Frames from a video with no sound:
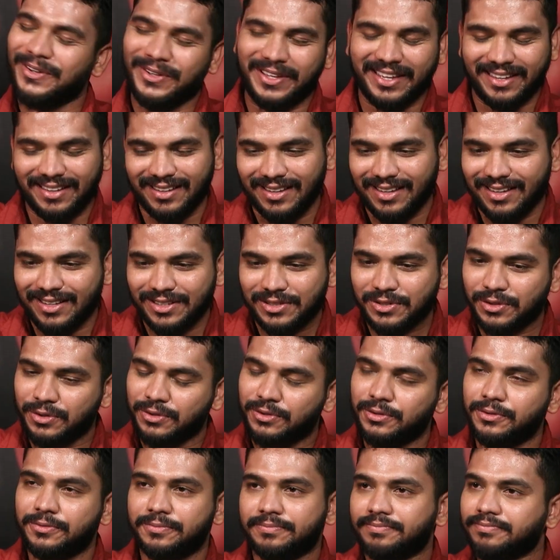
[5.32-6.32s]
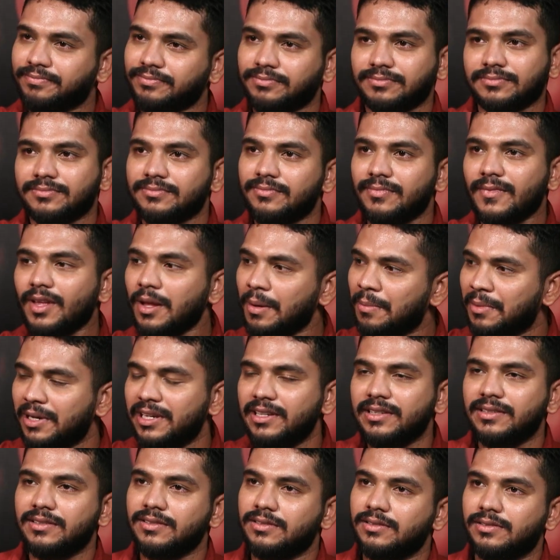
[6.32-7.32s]
ఓకే సో
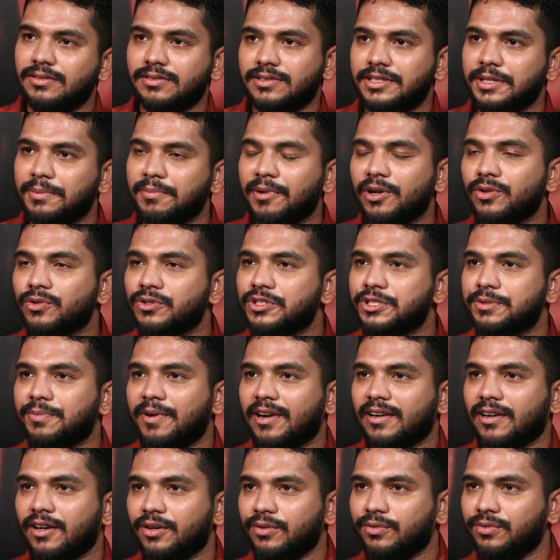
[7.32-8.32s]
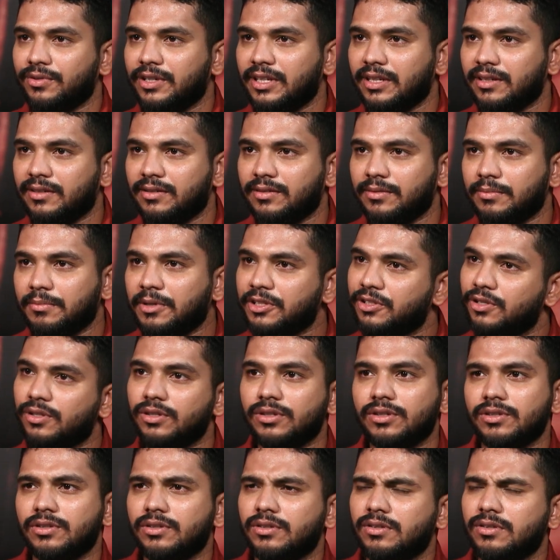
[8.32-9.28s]
మళ్ళీ సినిమాల గురించి మాట్లాడుకుంటే మధ్యలో